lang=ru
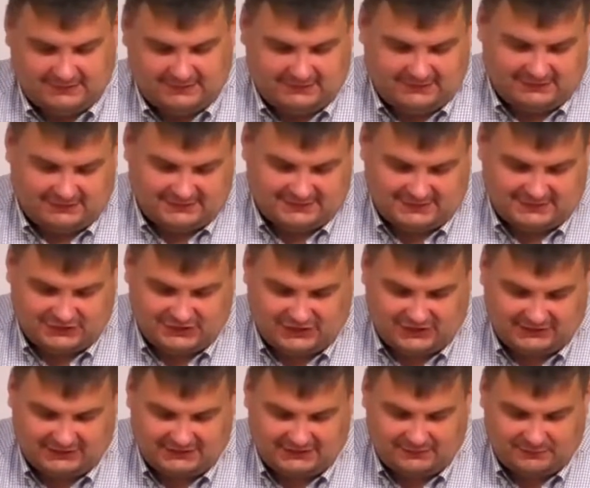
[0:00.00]

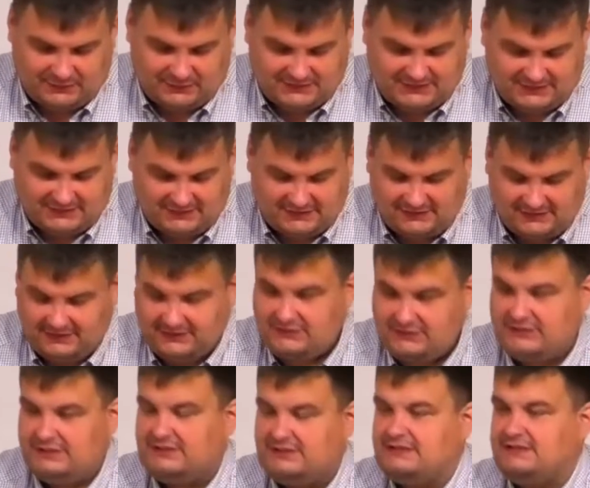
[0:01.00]
Сначала написано
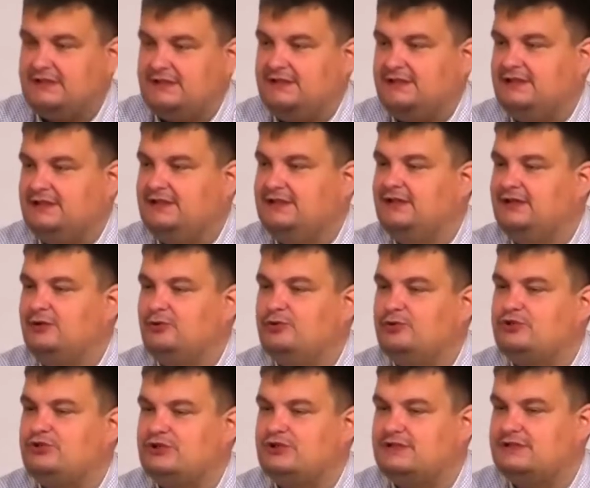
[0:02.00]
«идите и
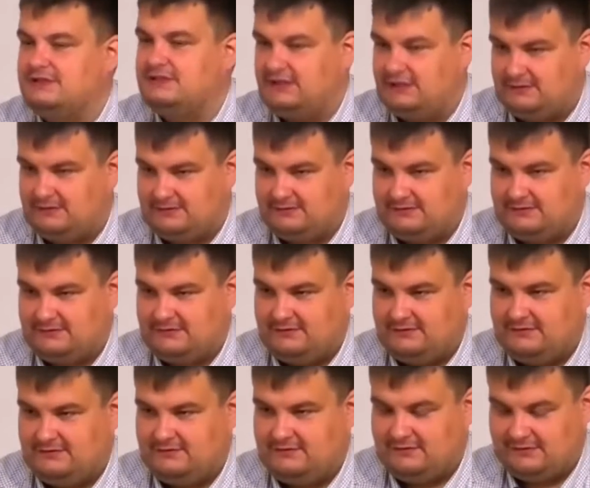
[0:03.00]
научите».
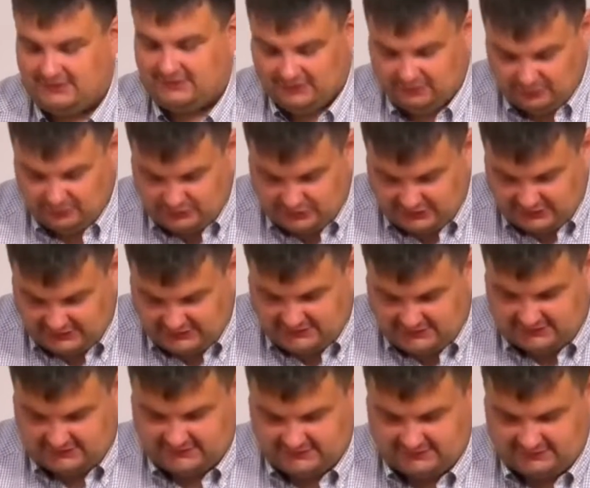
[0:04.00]

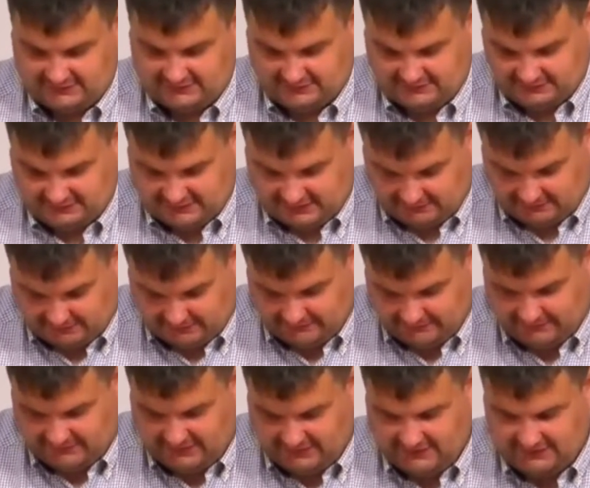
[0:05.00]
Научите. Дал
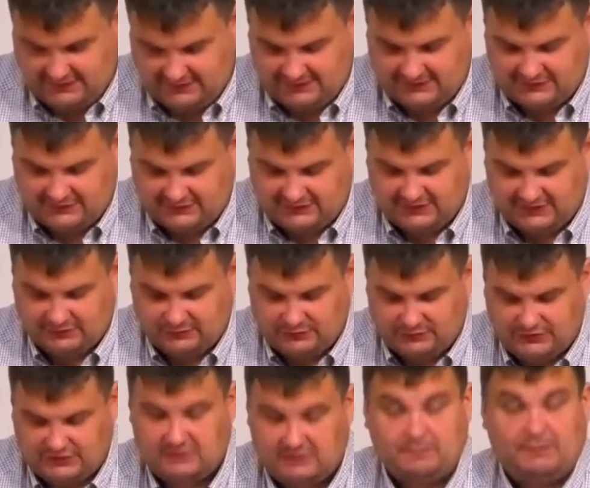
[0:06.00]
повеление идти
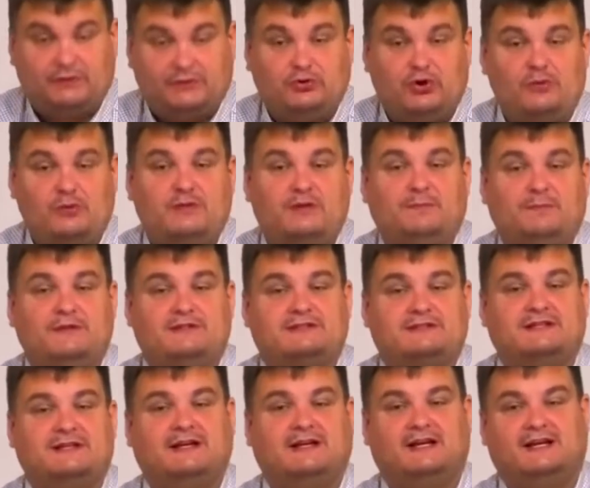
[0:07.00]
научить. Потом
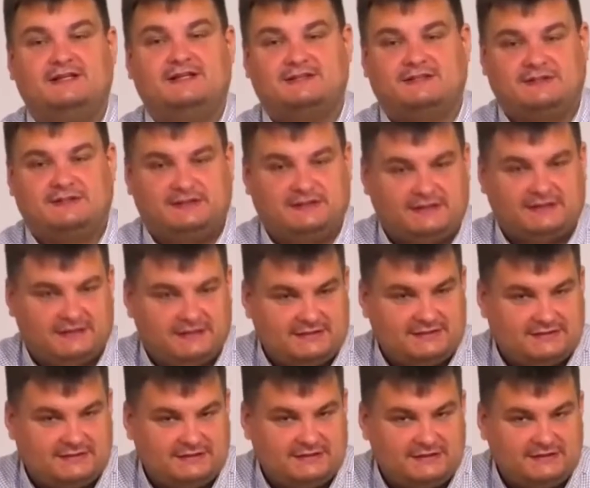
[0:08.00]
написано
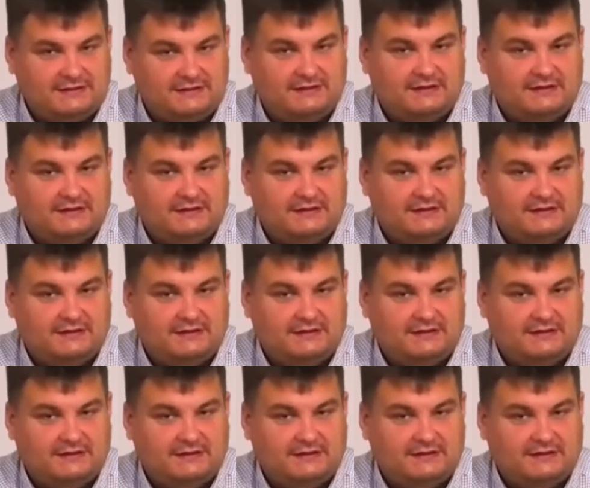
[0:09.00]
«крестить».